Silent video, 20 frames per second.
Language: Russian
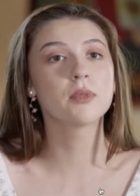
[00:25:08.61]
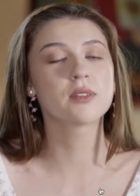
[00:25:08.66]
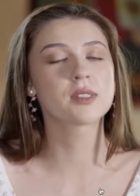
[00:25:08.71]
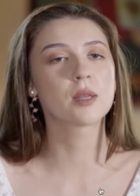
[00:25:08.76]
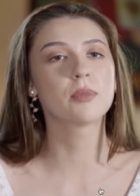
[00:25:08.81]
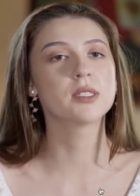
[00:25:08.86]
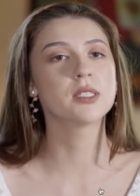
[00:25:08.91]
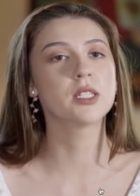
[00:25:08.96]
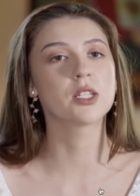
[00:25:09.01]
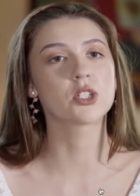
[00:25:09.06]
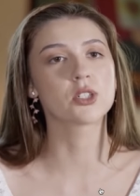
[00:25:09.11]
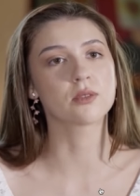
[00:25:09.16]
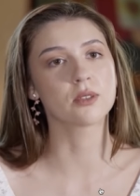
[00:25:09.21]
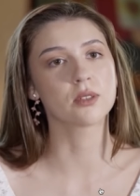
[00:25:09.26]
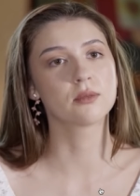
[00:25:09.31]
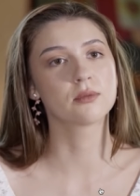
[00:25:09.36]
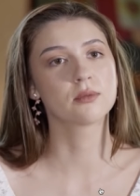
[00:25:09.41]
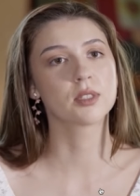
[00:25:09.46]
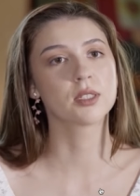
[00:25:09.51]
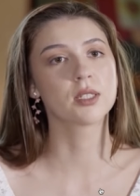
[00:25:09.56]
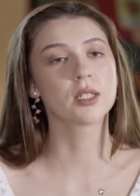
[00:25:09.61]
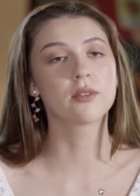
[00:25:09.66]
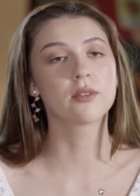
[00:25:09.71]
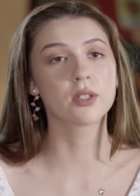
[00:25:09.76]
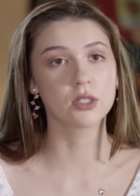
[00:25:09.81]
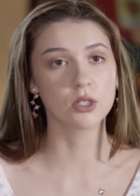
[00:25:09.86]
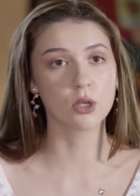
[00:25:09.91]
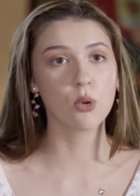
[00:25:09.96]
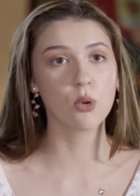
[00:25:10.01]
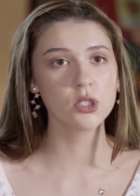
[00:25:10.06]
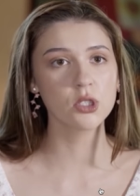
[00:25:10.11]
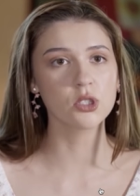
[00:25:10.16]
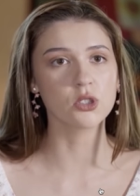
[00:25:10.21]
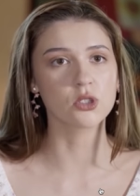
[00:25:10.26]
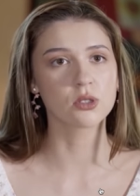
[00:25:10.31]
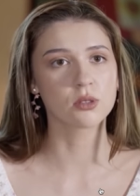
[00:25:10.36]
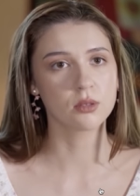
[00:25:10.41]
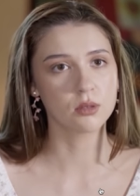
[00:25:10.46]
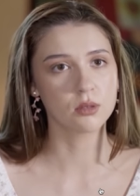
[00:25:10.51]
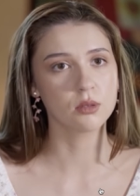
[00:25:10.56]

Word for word: мне всегда поддерживала. Она говорит, хочешь,